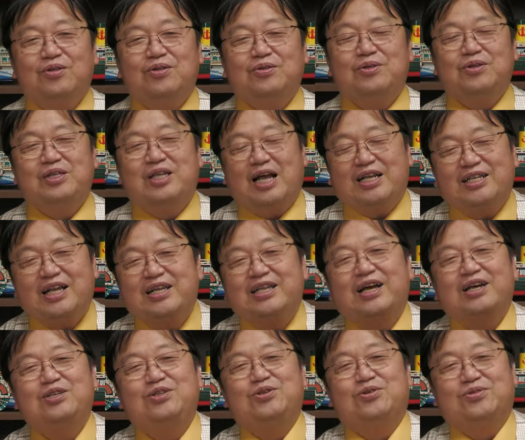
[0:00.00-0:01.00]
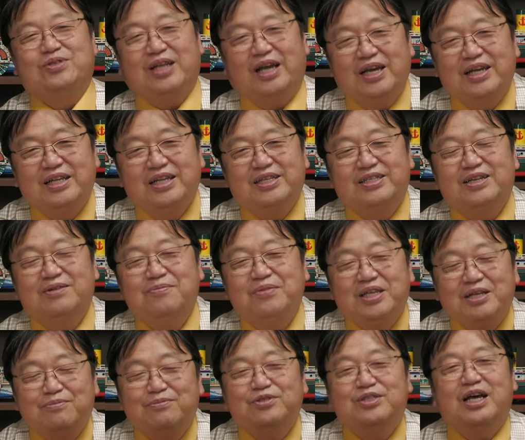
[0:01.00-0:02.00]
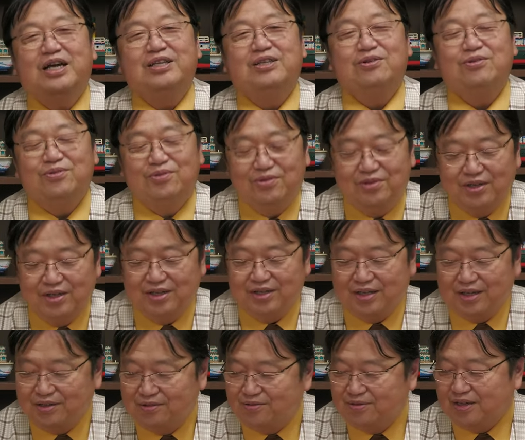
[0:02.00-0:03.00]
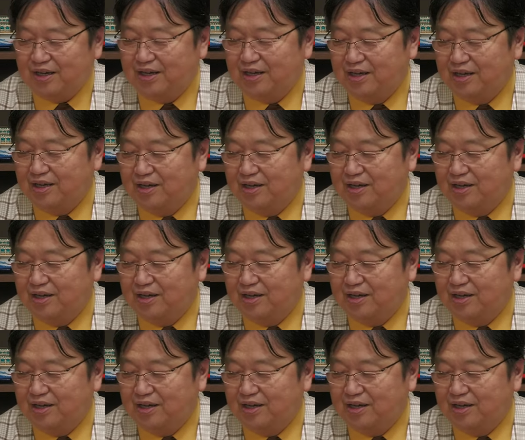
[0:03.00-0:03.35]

出さない状態ですね、みんな無罪というふうに言ってるんで。